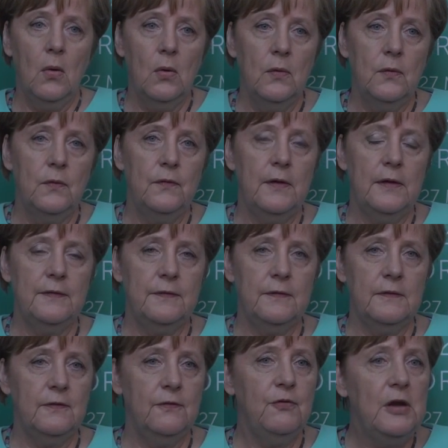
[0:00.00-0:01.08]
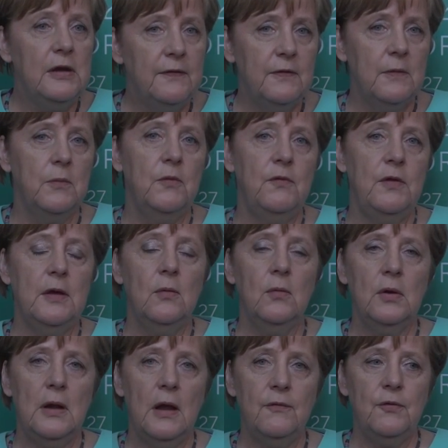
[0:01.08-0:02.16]
Und es ist vieles in
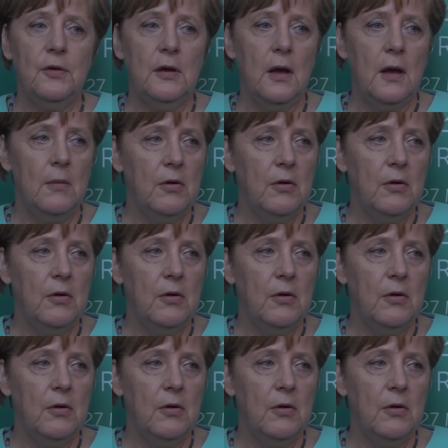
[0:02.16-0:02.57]
Bewegung in Afrika,